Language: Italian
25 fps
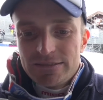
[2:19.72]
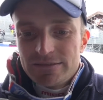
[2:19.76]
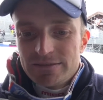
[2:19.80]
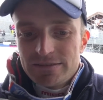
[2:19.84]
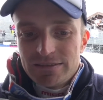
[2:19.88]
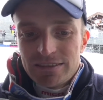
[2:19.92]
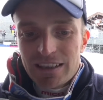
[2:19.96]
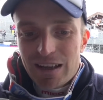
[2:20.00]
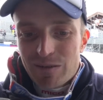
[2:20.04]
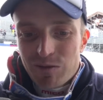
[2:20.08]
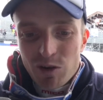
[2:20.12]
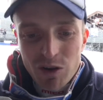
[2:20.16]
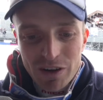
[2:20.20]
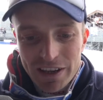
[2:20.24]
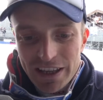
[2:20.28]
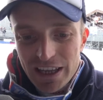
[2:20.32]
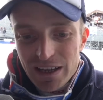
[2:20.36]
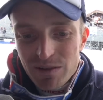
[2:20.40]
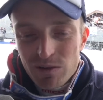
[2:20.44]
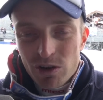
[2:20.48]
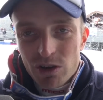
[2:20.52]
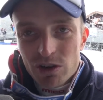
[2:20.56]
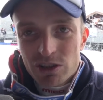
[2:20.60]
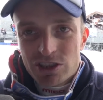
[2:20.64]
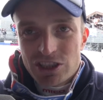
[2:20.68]
la
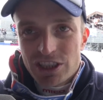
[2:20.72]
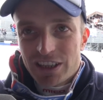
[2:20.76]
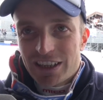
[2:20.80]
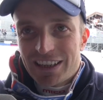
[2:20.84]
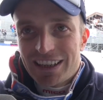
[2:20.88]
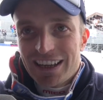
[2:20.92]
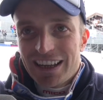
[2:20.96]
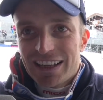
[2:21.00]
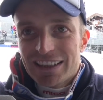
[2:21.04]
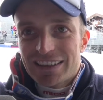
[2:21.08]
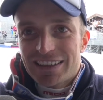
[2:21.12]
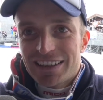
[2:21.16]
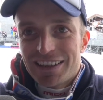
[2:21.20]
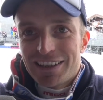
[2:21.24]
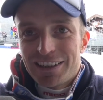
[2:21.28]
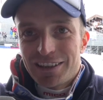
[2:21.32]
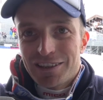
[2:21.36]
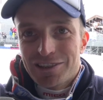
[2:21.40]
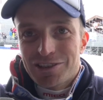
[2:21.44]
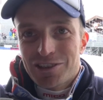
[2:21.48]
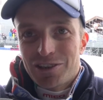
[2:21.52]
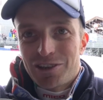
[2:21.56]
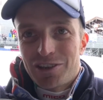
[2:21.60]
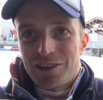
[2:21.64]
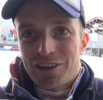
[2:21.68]
volevo, l'ho cercata e
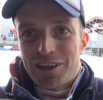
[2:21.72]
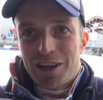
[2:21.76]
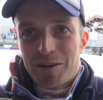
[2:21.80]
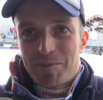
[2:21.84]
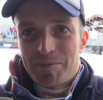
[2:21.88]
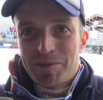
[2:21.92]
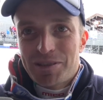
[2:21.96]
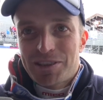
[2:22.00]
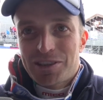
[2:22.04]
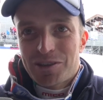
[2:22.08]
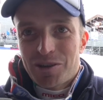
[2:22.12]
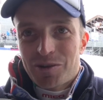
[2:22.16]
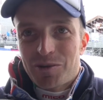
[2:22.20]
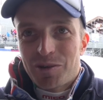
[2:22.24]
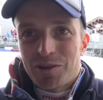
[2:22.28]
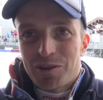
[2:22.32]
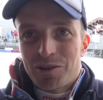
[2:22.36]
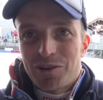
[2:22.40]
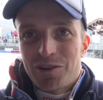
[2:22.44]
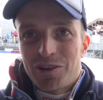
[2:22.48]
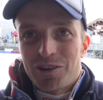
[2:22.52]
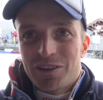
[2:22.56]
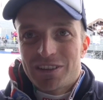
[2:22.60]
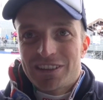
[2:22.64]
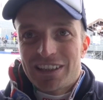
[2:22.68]
adesso capisco
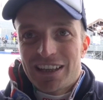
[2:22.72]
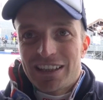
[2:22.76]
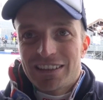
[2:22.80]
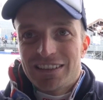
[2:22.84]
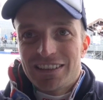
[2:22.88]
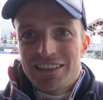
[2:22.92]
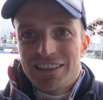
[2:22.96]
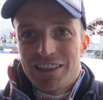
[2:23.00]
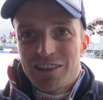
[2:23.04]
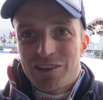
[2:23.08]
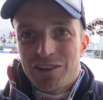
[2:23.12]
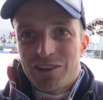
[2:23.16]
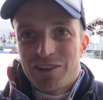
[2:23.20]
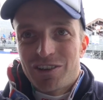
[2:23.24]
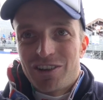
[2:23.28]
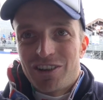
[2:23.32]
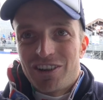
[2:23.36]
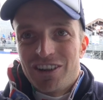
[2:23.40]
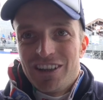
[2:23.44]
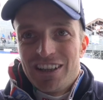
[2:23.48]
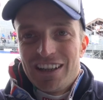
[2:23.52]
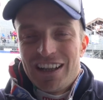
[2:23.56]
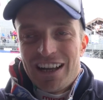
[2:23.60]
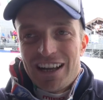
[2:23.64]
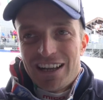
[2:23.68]
quando tanti dicono
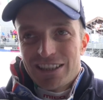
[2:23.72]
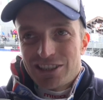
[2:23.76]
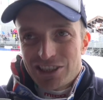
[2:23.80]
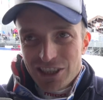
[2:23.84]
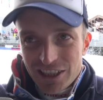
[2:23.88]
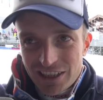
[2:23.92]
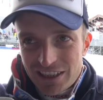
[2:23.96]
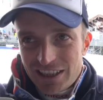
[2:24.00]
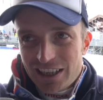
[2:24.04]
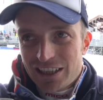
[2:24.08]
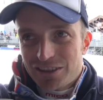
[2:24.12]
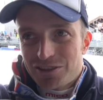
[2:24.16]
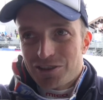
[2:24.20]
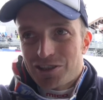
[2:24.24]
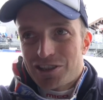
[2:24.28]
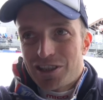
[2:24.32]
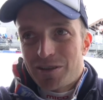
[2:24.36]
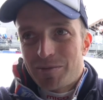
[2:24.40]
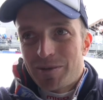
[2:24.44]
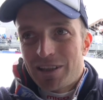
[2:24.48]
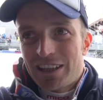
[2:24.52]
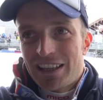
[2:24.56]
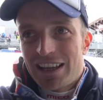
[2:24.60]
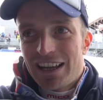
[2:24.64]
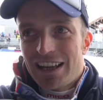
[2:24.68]
ha cercato sta
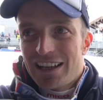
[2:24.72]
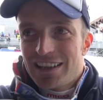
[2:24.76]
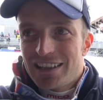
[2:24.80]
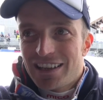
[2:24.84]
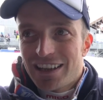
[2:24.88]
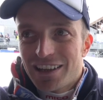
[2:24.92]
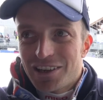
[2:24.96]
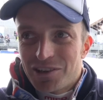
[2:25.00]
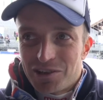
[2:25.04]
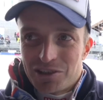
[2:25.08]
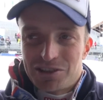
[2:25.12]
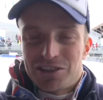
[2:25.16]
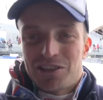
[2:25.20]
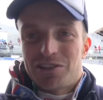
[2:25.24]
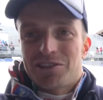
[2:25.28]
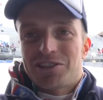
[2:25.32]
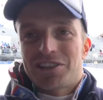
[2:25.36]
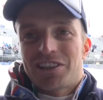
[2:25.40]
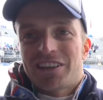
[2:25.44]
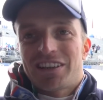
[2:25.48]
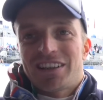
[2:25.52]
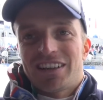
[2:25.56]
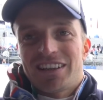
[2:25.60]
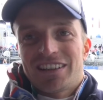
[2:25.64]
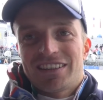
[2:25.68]
medaglia e oggi l'ho
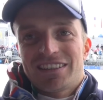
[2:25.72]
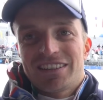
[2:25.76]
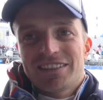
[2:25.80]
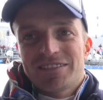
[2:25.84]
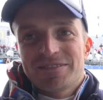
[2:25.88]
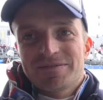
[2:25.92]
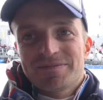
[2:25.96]
cercata.